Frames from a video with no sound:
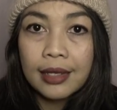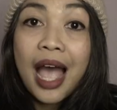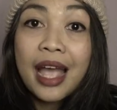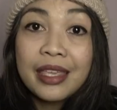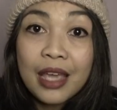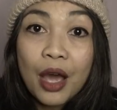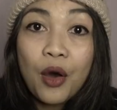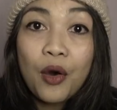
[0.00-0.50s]

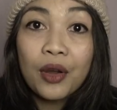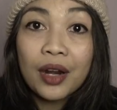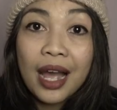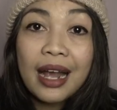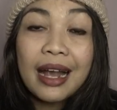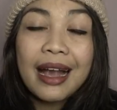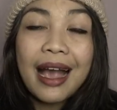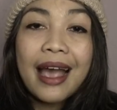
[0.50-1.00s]
Hanya
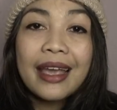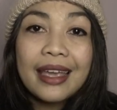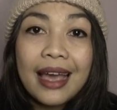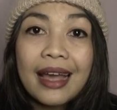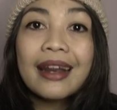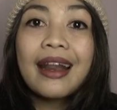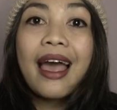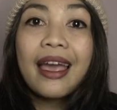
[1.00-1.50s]
orang
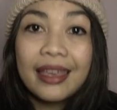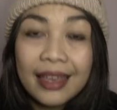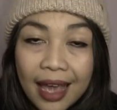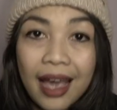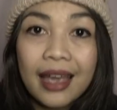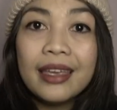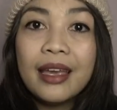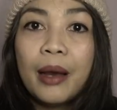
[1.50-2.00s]
kaya
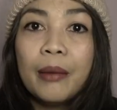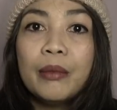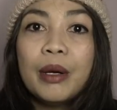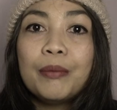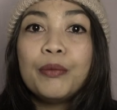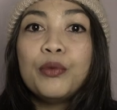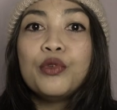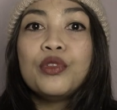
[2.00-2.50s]
raya yang
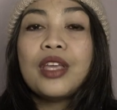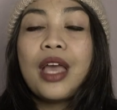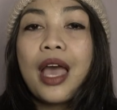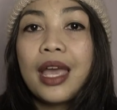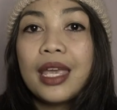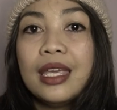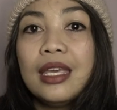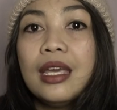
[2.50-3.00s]

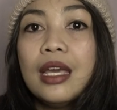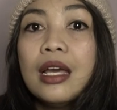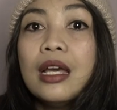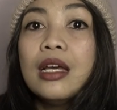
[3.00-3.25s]
mempunyai